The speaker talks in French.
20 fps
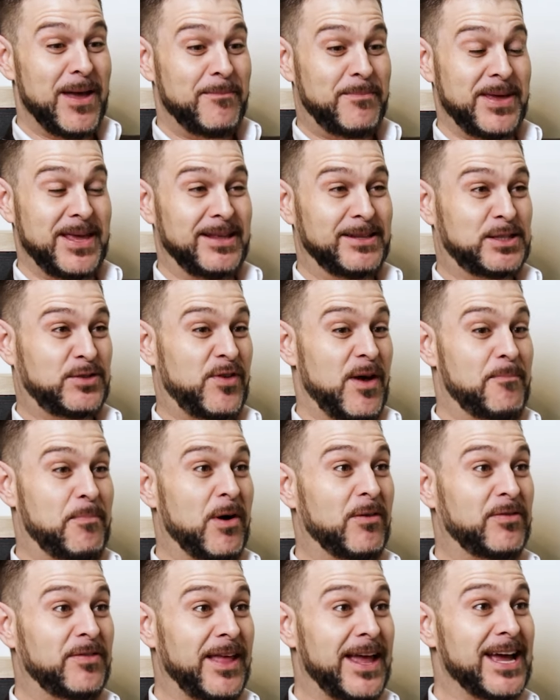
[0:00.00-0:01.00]
Puis tu fais pas
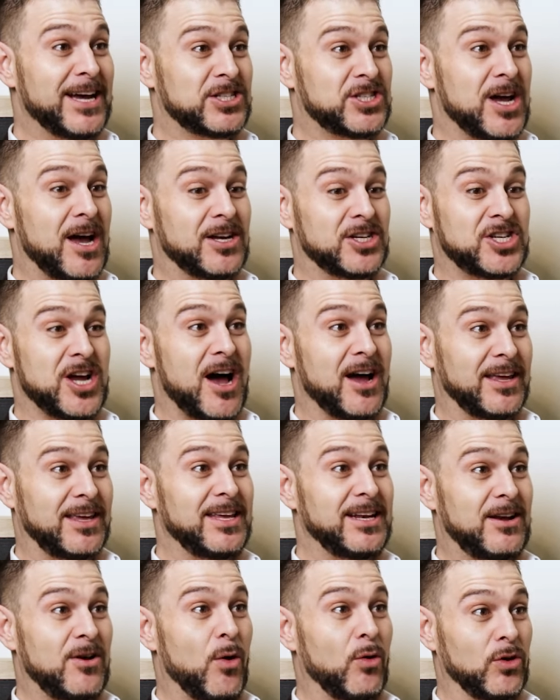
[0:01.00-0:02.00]
venir genre
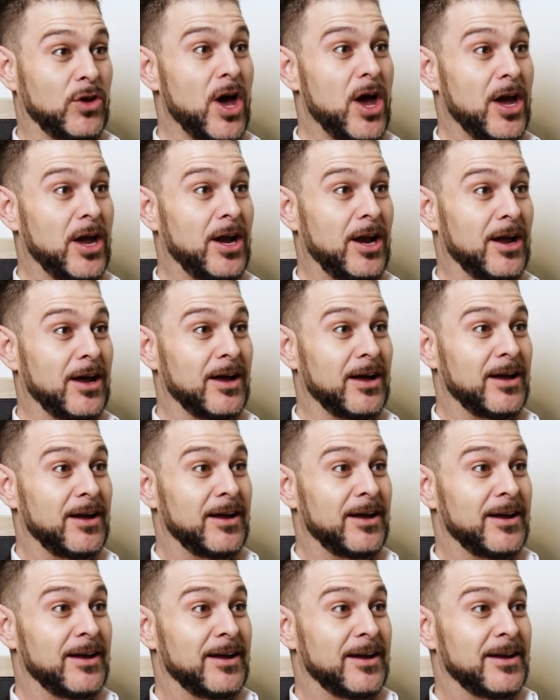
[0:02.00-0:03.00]
Jean-Guy de Longueuil,
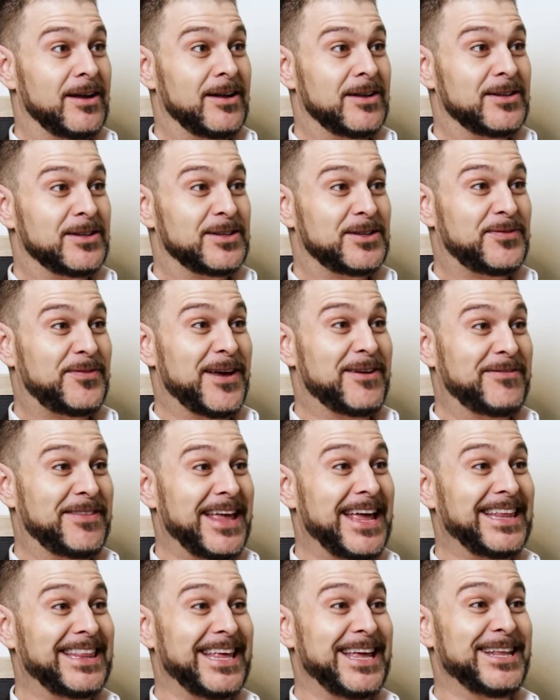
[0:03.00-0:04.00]
Tu fais
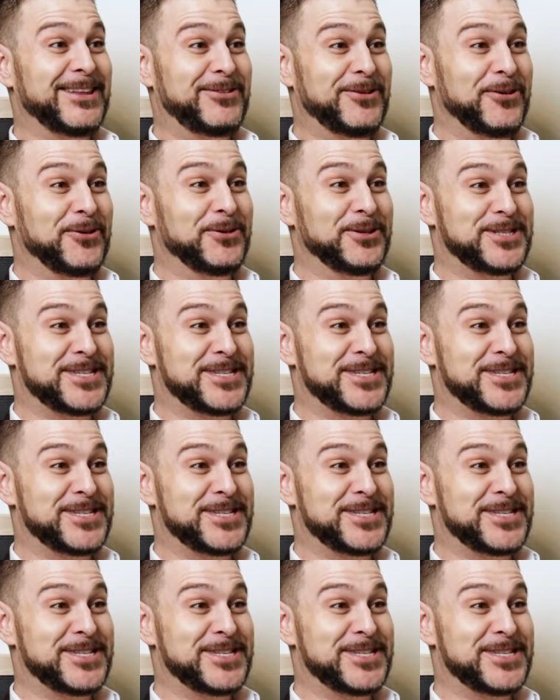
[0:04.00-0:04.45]
venir des d'autres